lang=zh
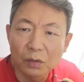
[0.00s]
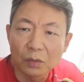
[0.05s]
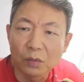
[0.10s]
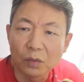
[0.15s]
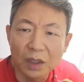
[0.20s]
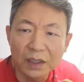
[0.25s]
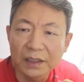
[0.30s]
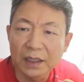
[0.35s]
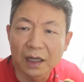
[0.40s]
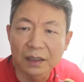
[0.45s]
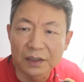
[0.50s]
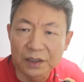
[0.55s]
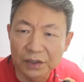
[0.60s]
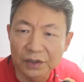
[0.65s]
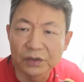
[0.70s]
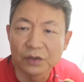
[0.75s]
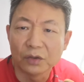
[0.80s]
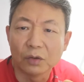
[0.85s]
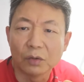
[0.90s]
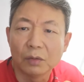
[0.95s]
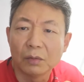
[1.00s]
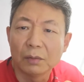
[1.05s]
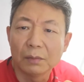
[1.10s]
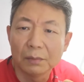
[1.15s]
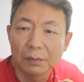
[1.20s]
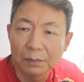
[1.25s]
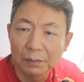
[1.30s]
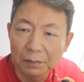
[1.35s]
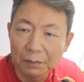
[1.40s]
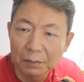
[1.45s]
我想只有
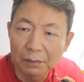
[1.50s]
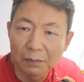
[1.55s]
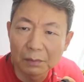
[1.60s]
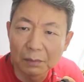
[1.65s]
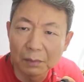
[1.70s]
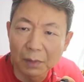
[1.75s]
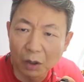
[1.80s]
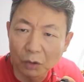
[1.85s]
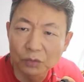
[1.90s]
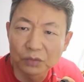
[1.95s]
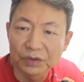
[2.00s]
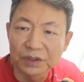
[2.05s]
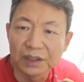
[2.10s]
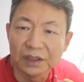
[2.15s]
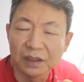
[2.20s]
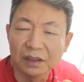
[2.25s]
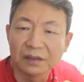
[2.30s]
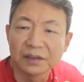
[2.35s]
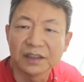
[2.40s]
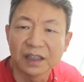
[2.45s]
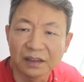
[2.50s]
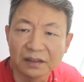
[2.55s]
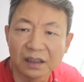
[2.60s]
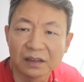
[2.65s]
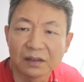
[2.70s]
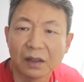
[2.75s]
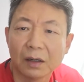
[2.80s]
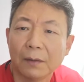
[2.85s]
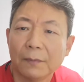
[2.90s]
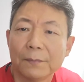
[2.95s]
毛主席能想
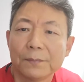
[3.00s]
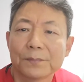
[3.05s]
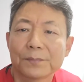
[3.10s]
象到。